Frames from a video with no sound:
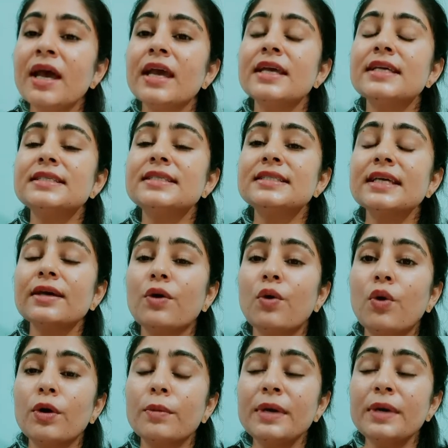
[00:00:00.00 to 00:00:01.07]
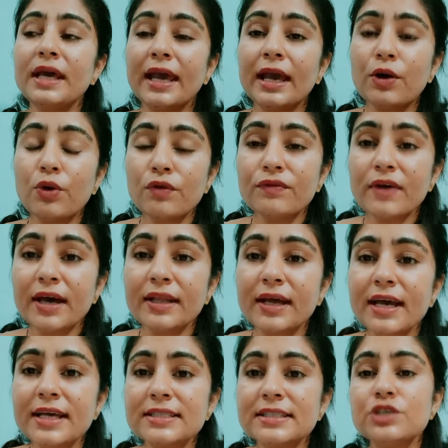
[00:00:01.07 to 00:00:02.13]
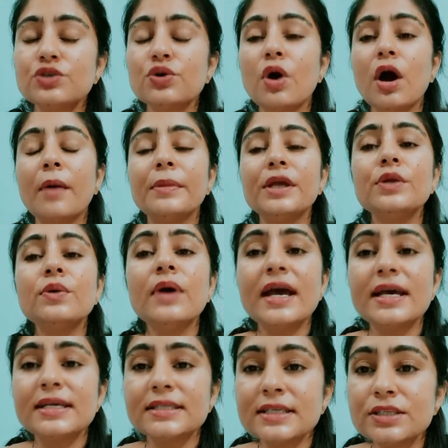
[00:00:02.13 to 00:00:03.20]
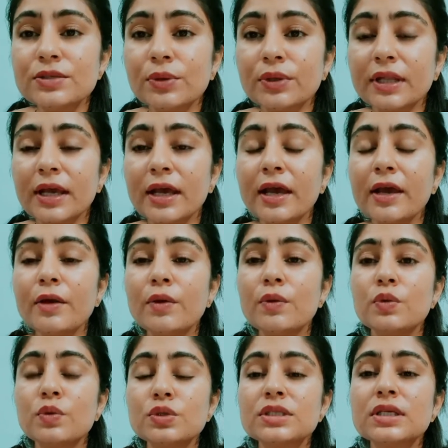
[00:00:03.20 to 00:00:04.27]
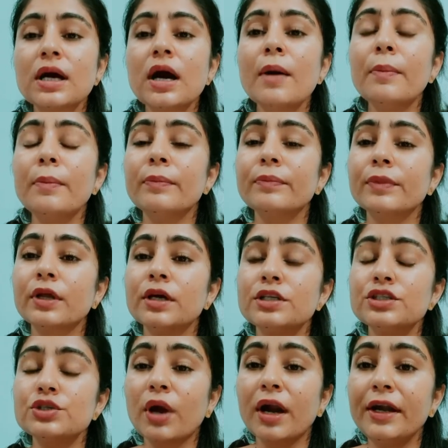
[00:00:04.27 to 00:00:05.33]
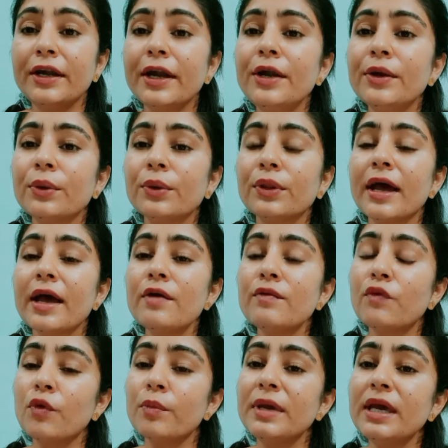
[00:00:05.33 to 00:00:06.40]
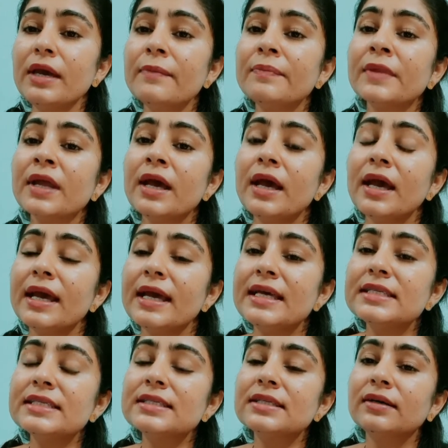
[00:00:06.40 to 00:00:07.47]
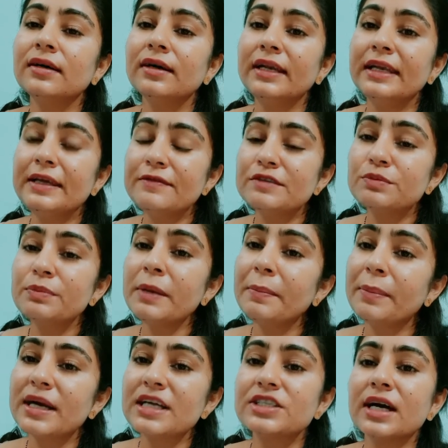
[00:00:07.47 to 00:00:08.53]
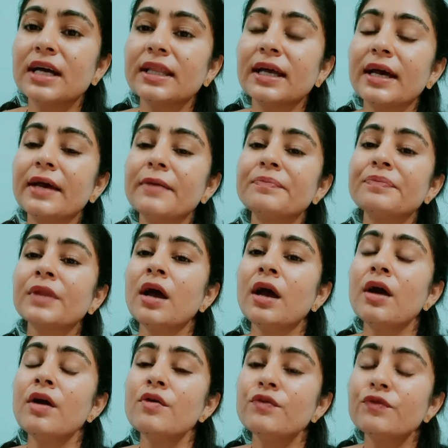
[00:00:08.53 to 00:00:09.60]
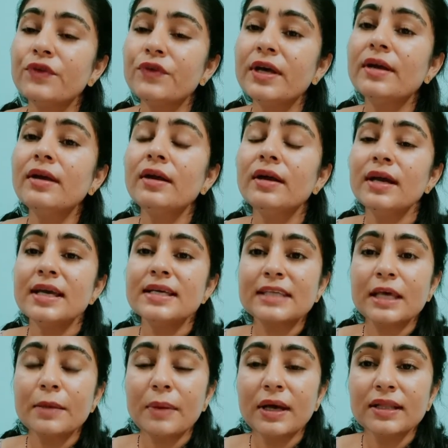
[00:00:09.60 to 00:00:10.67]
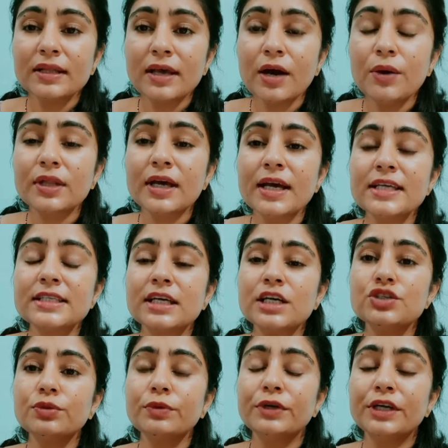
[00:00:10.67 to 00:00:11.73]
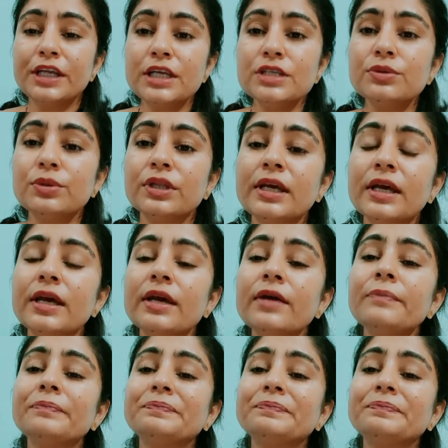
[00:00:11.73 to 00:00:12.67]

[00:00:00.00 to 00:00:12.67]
इससे और भी एक और फ़ायदा है इससे जो अमीनो एसिड्स होते हैं उसका जो कंटेंट होता है वो भी इस लीव्स में बढ़ जाता है फिर इसके बाद क्या होता है इसका जो टीज़ होती हैं